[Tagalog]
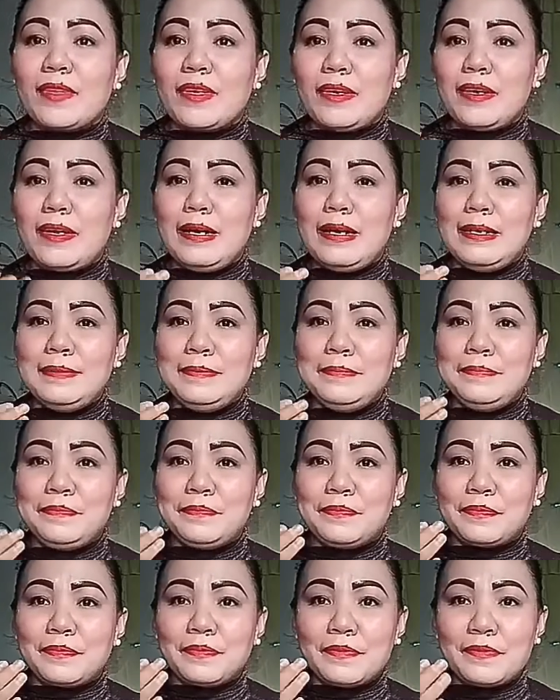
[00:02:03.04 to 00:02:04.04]
uh,
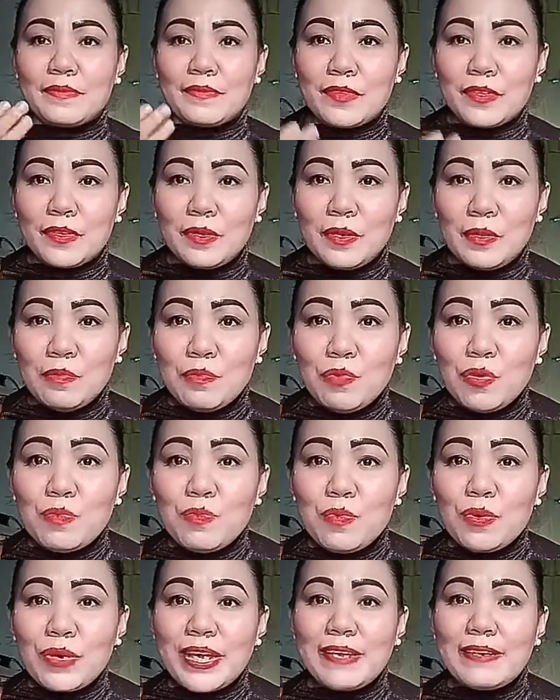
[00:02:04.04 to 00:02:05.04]

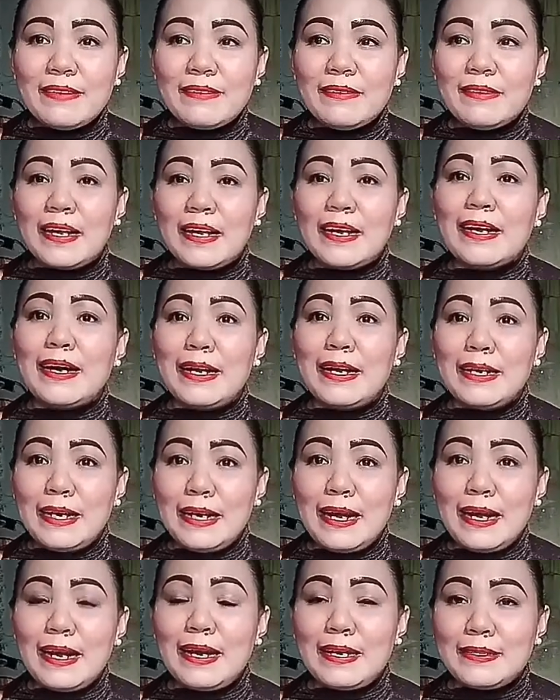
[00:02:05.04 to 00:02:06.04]
bugbugin ng
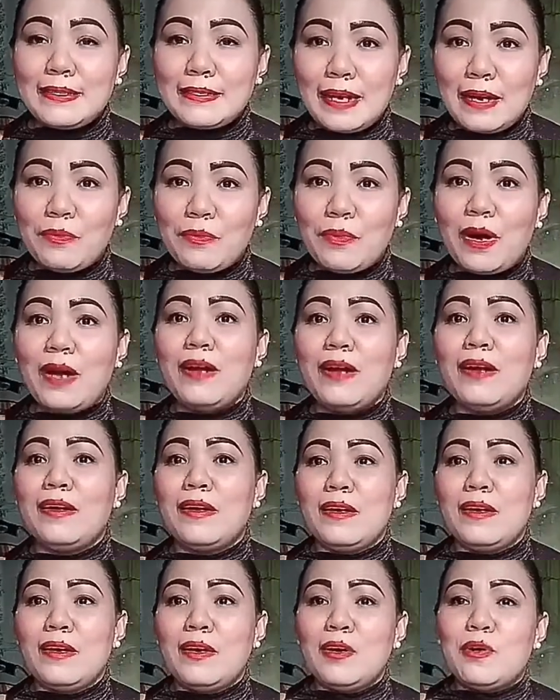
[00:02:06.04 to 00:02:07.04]
kanilang asawa
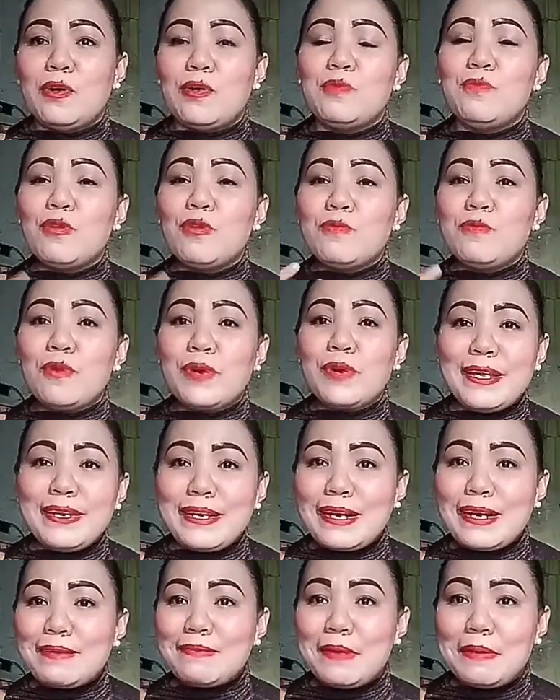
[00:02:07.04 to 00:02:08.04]
o bugbugin
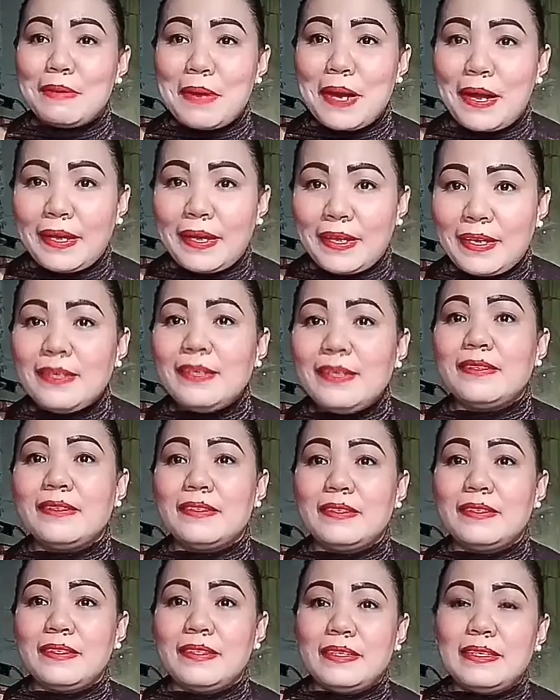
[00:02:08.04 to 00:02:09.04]
ang babae
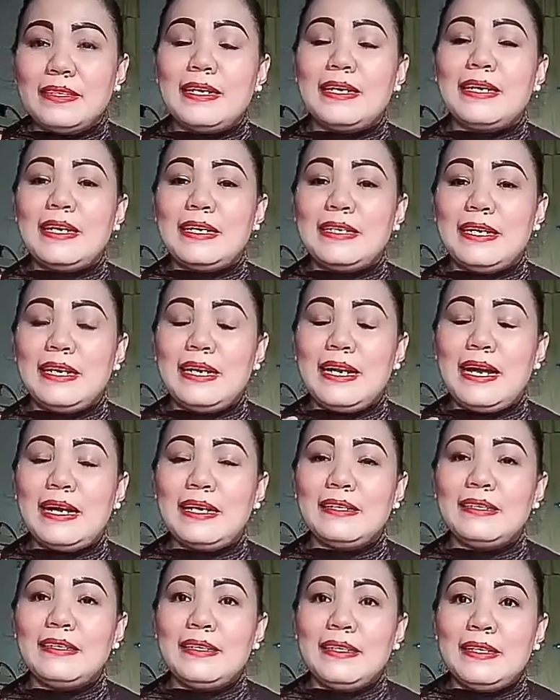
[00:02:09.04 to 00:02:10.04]
ng
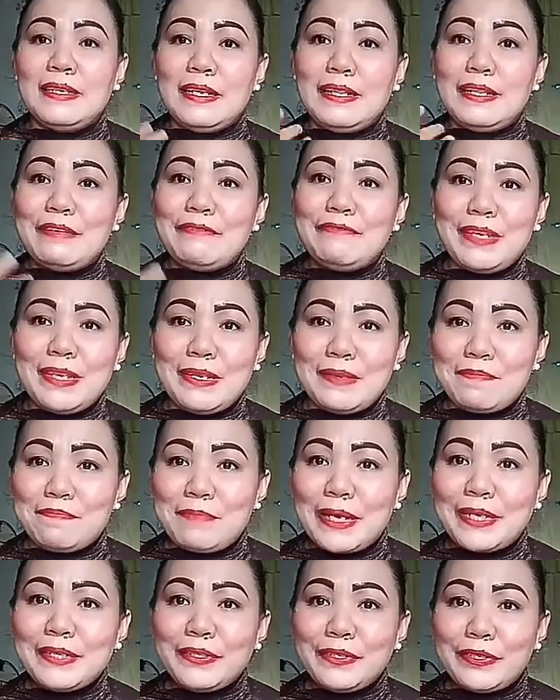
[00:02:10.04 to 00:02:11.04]
kanilang live-in
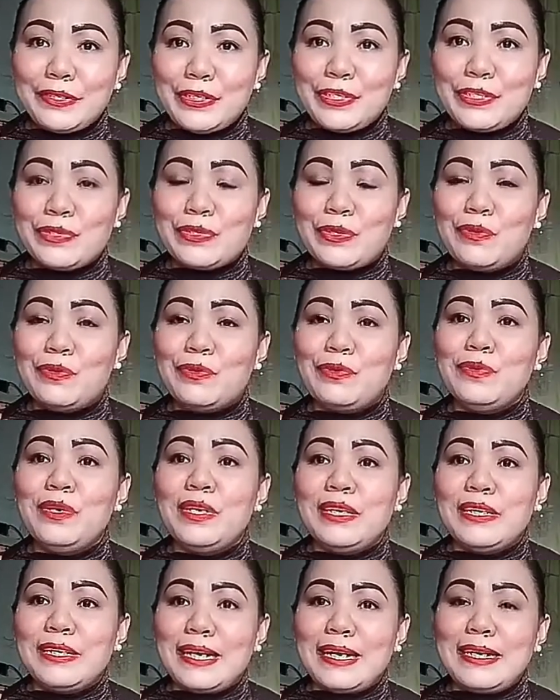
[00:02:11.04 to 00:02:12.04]
partners o
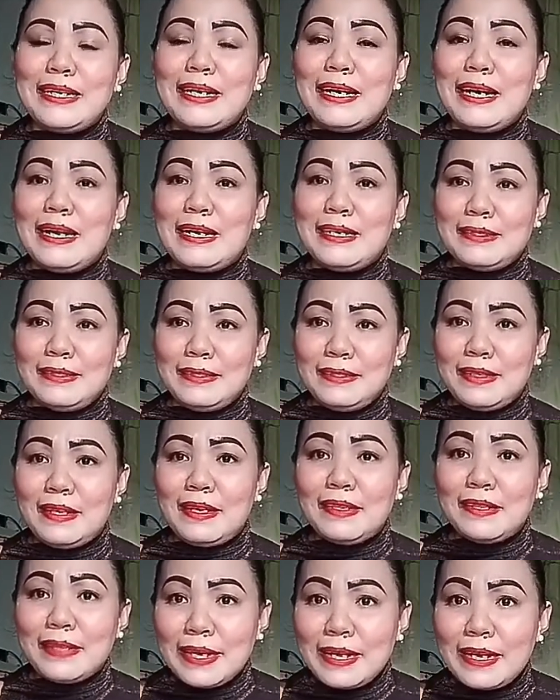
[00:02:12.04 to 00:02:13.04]
kanilang
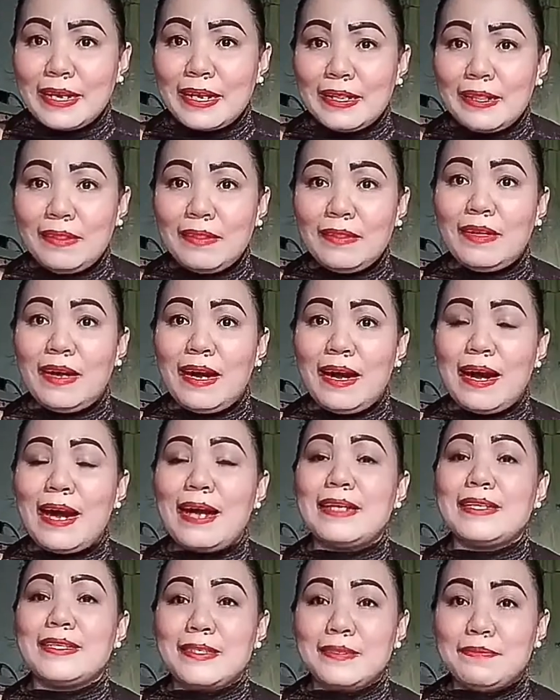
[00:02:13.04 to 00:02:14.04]
legal
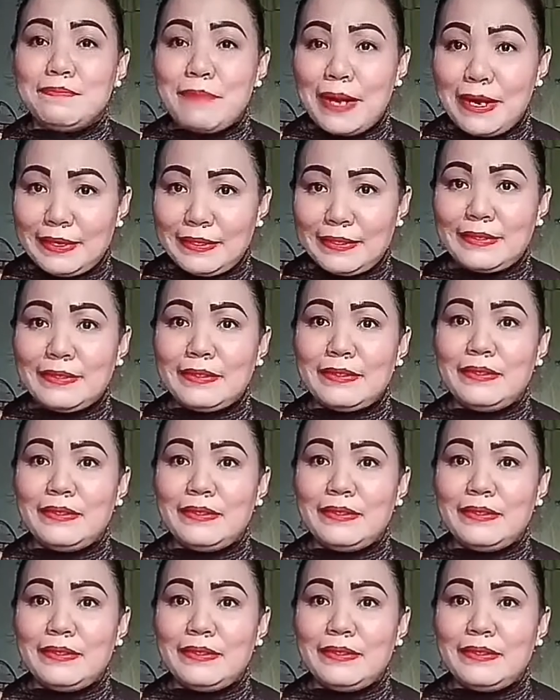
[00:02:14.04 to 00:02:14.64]
husband.